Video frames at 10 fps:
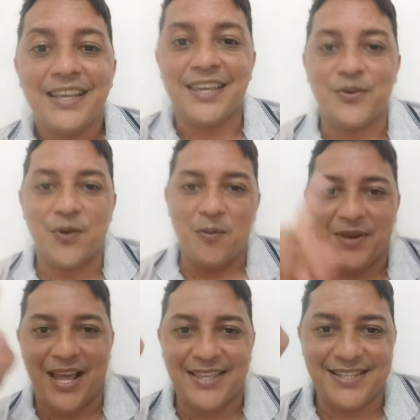que o
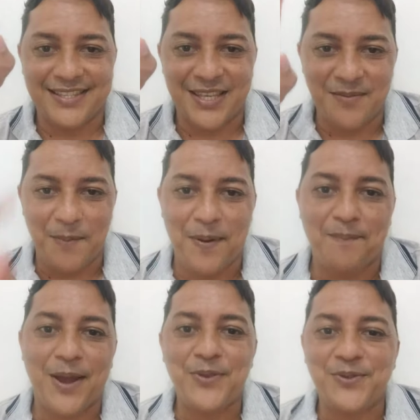homem lá de cima,
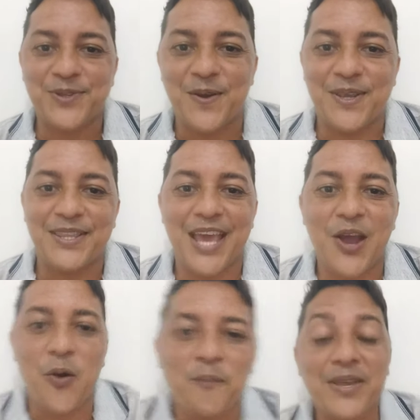papai do céu, que dê a
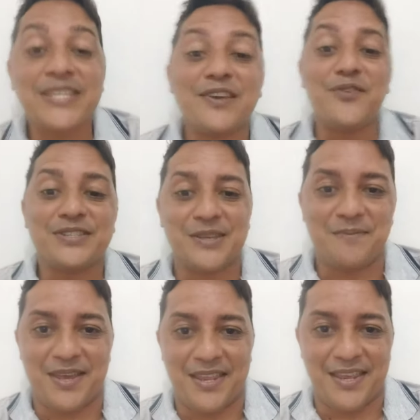recompensa que você
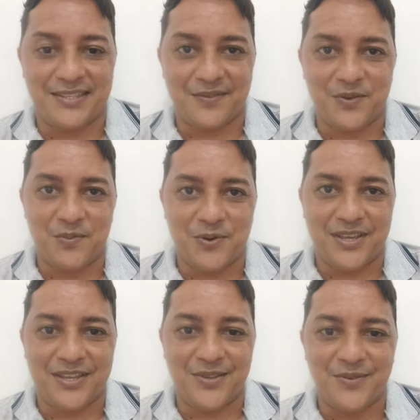mereça, viu, meu
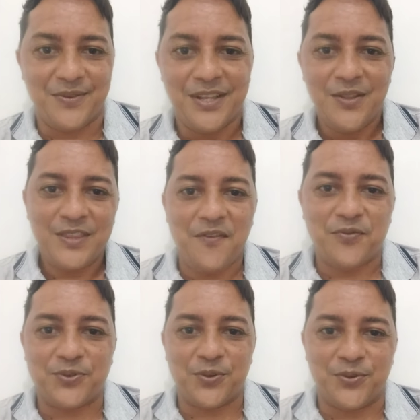querido? Não tem
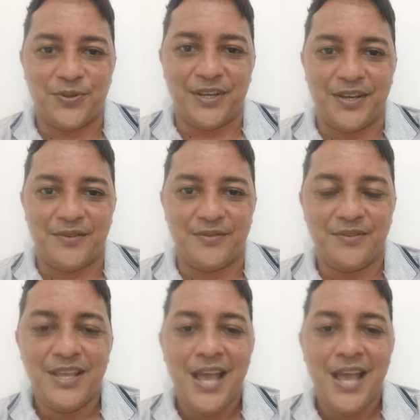futuro, não.